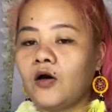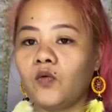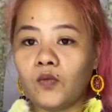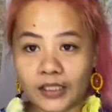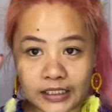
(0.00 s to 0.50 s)

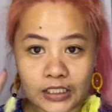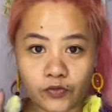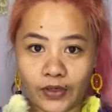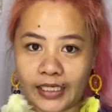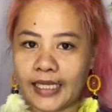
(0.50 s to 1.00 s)
weekly
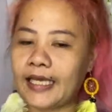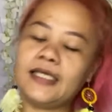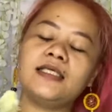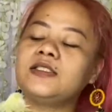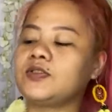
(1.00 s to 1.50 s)

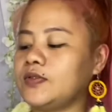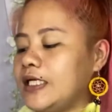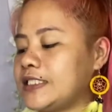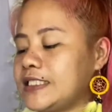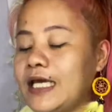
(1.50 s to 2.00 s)
reading. So,
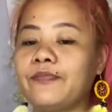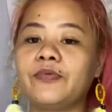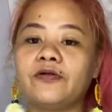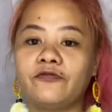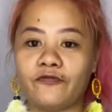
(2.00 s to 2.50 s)
that's
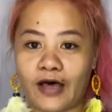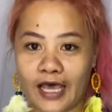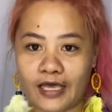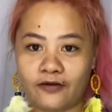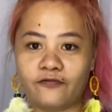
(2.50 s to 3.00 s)
April
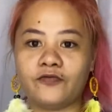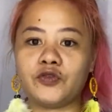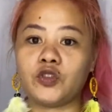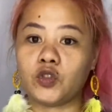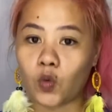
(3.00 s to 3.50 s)
5
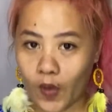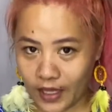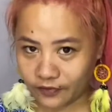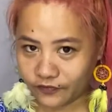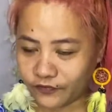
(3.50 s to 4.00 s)
to
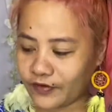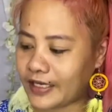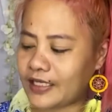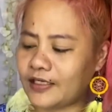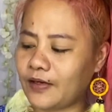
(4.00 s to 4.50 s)
12.
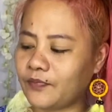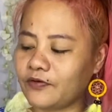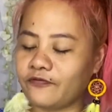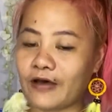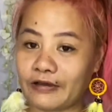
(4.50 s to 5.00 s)
Ayan, April
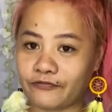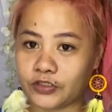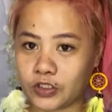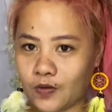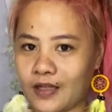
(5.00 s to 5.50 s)
5 to
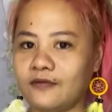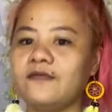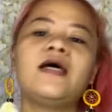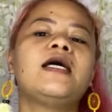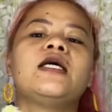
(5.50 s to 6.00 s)
12.
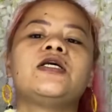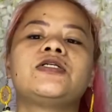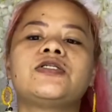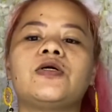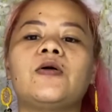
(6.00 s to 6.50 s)

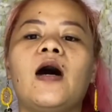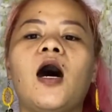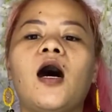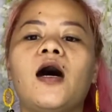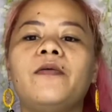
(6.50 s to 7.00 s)
So,
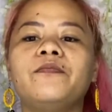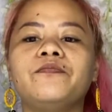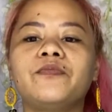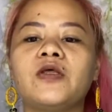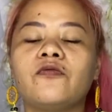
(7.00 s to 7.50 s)
um,
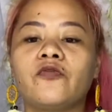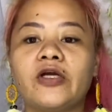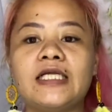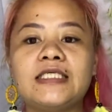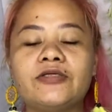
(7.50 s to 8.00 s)
for
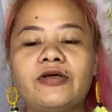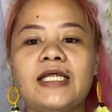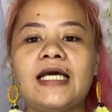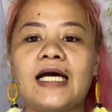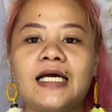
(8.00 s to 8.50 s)
this
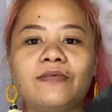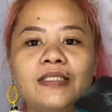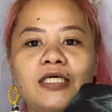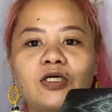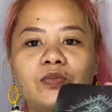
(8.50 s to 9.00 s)
reading,
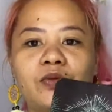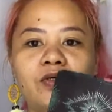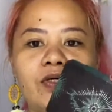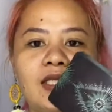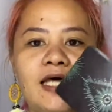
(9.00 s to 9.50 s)
gagamitin ko po
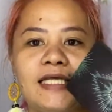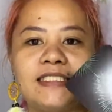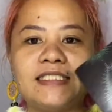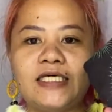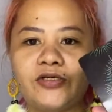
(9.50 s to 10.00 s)
yung Light
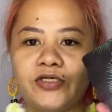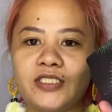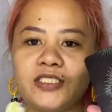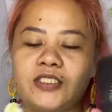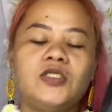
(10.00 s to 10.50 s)

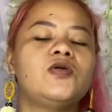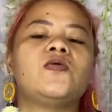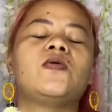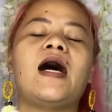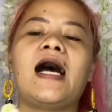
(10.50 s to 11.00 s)
Sears,
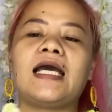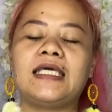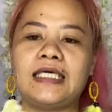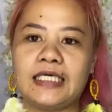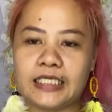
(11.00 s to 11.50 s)
yung
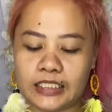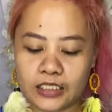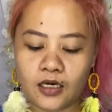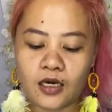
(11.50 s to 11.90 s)
aking